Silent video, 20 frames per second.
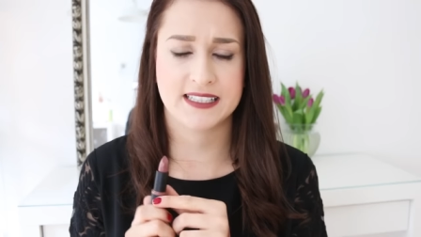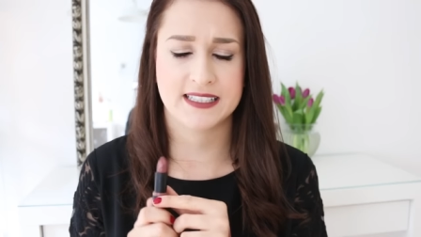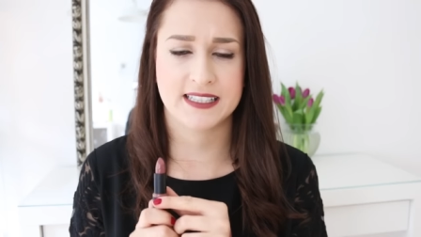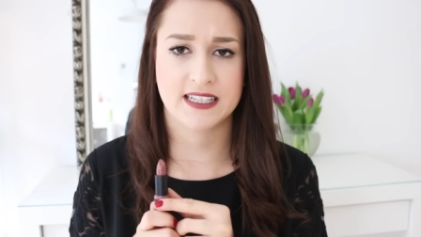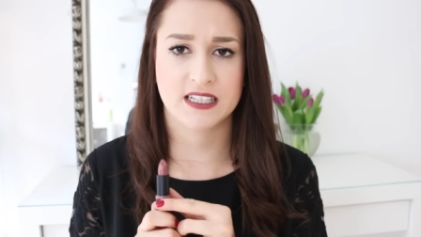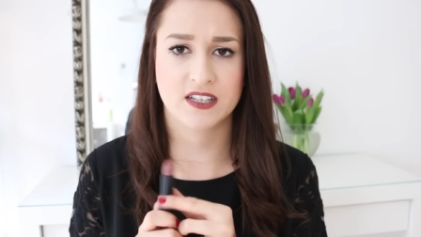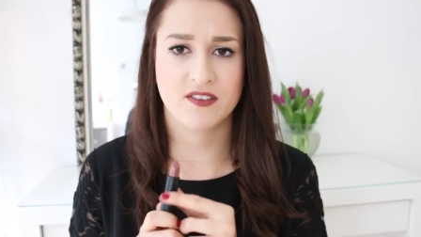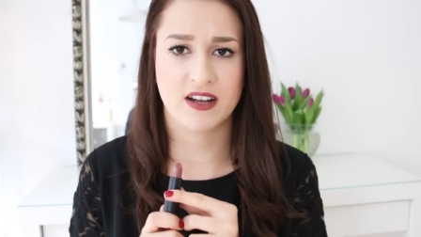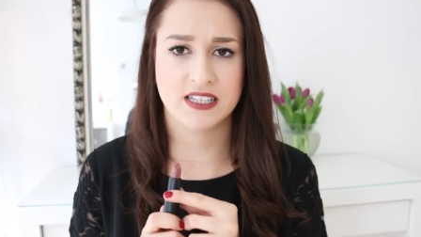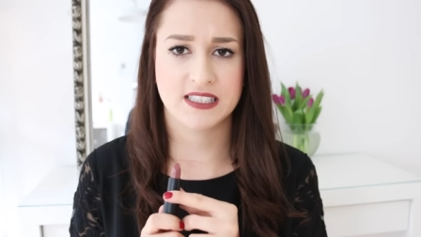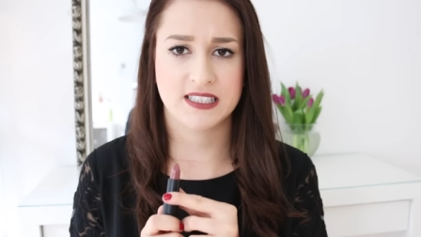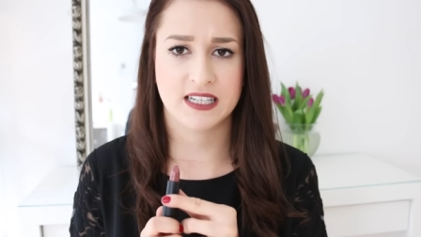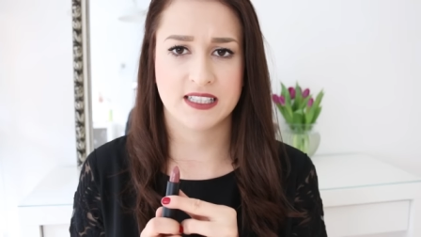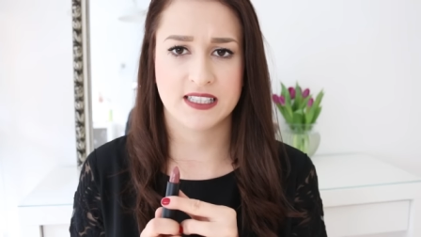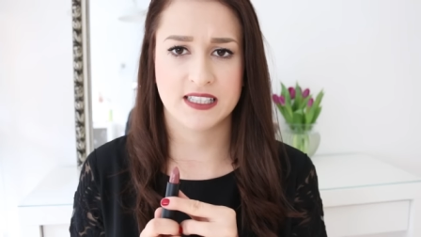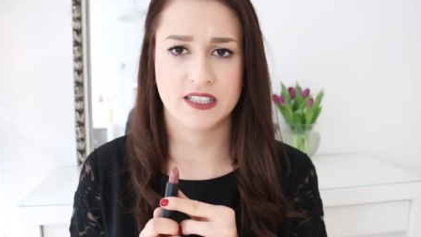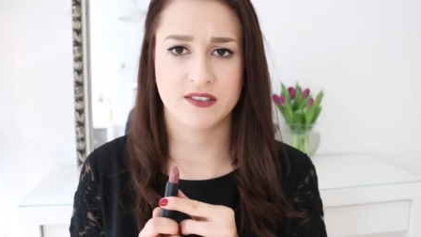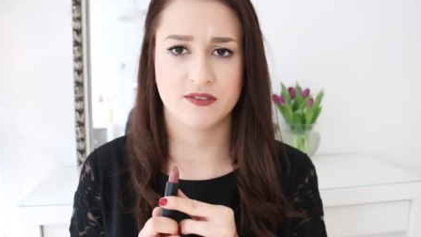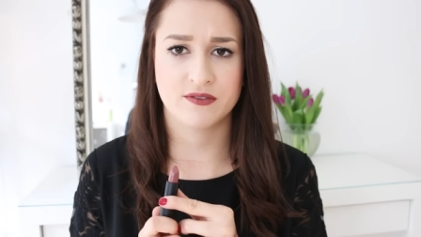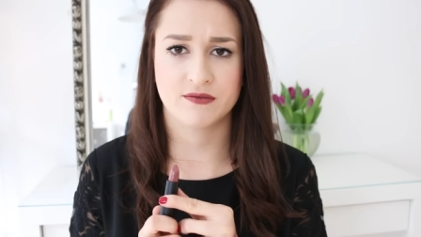Die sind
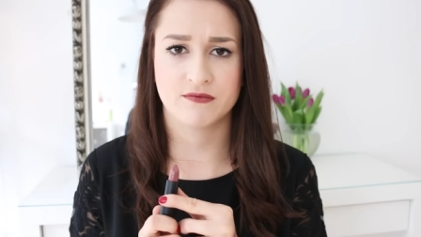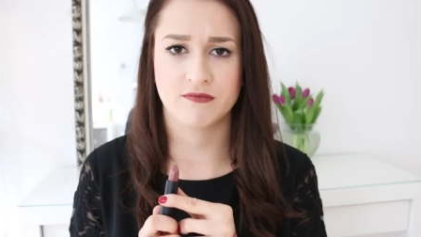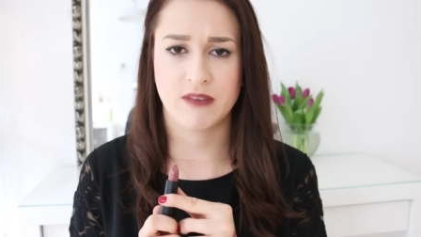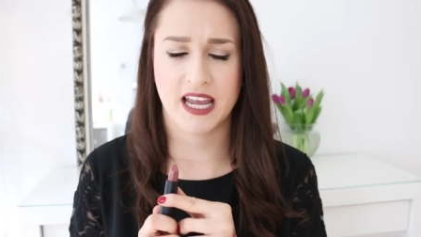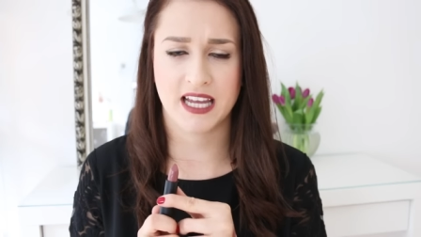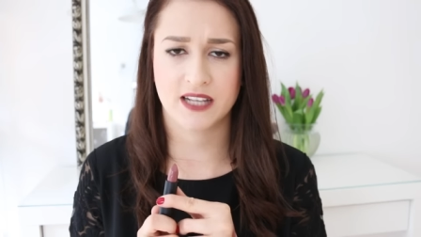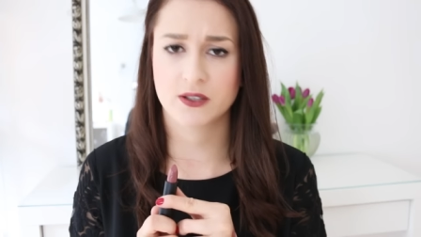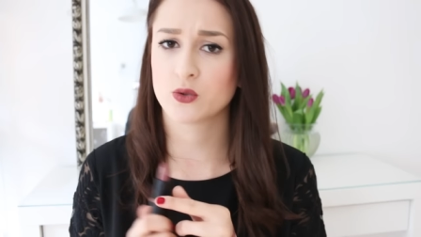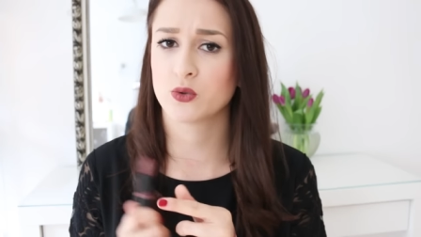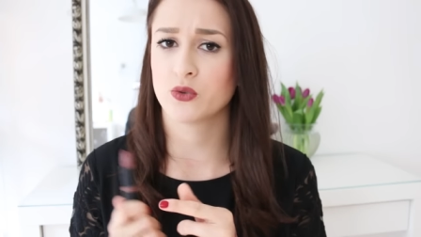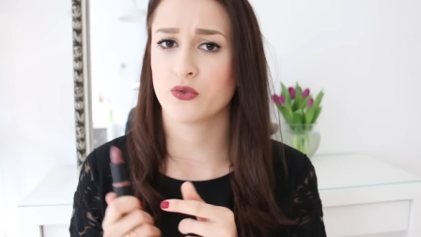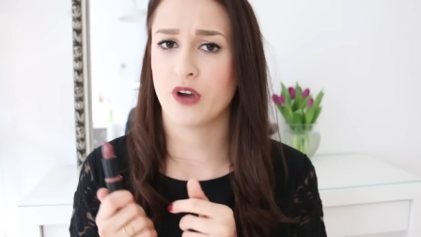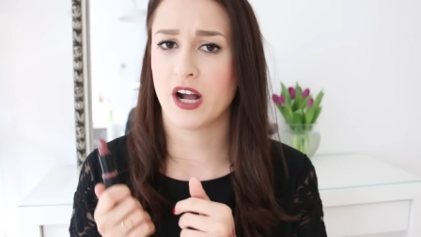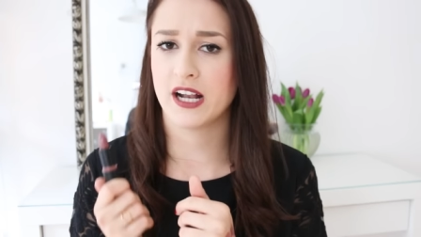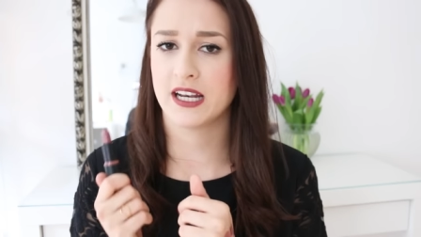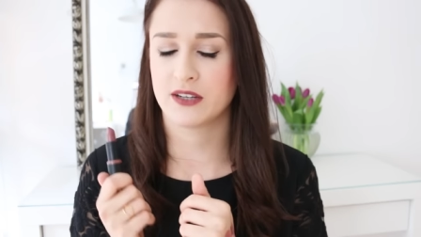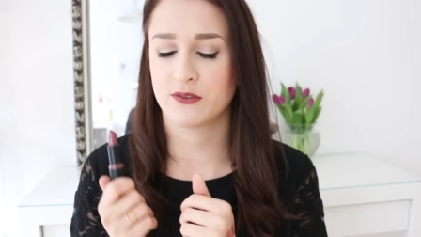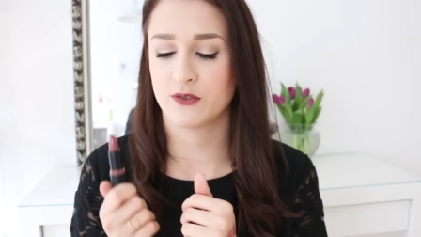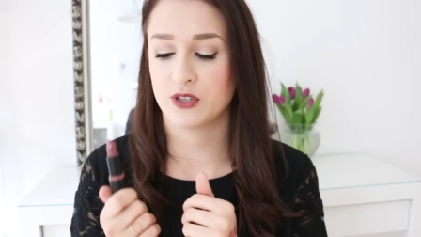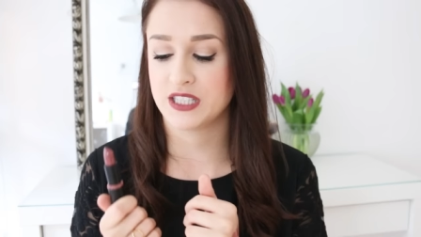qualitativ echt gut, vor
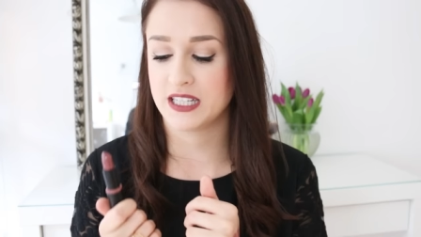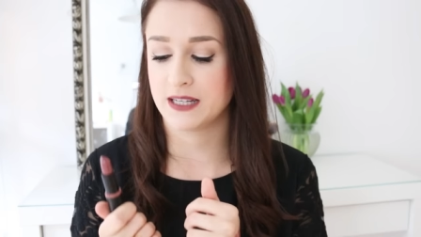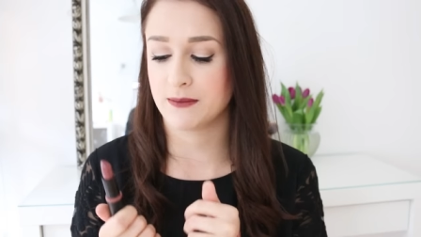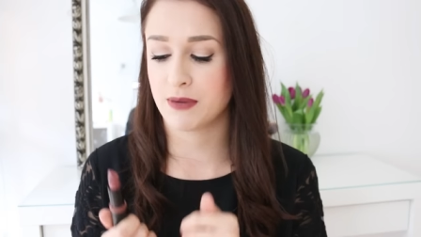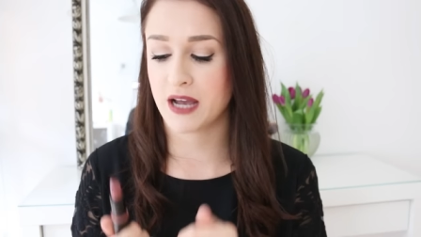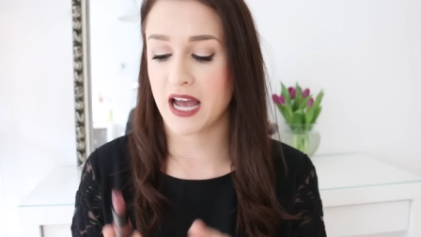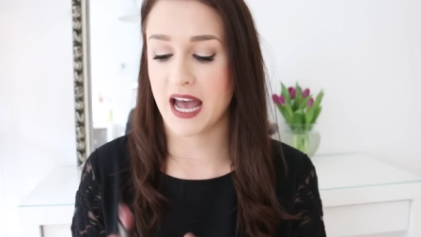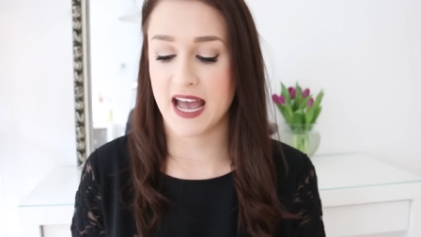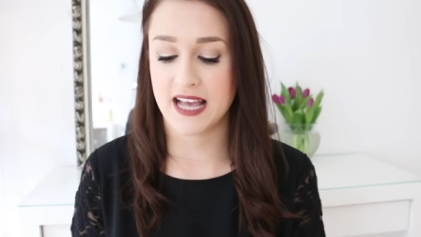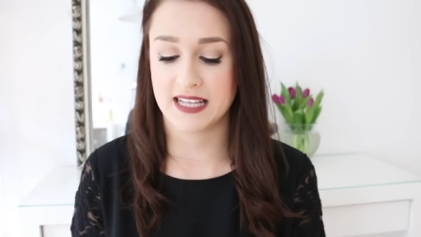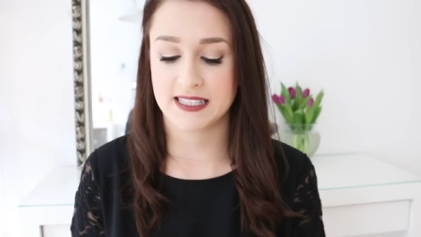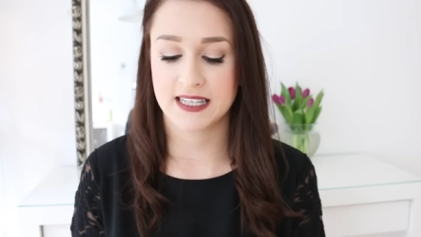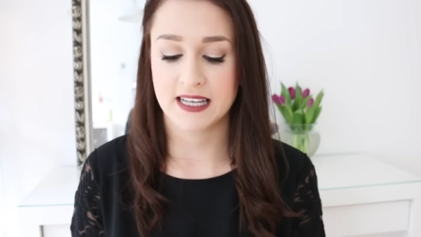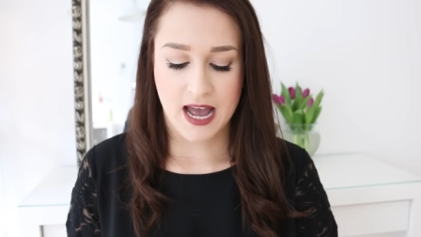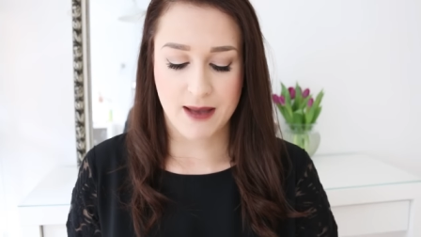allen Dingen für den Preis.